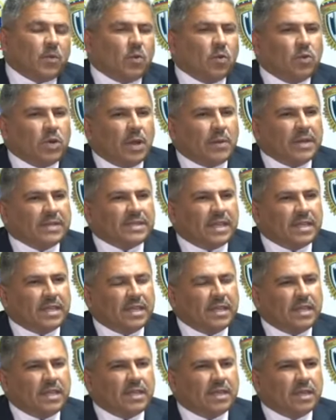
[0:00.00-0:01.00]
Una vez
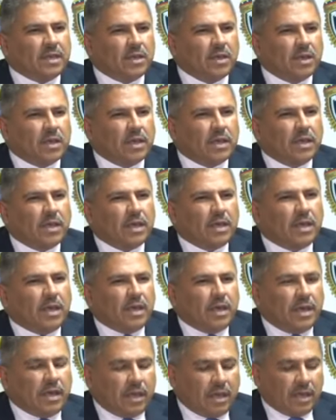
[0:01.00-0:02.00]
allí,
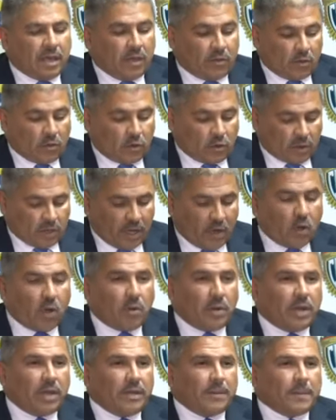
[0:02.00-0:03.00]
eh, estos tres
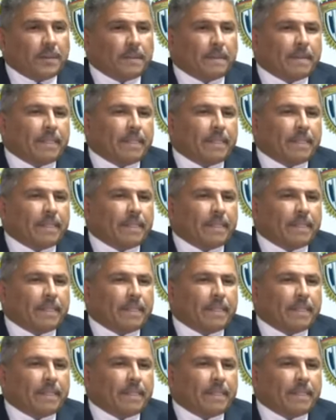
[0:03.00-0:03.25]
jóvenes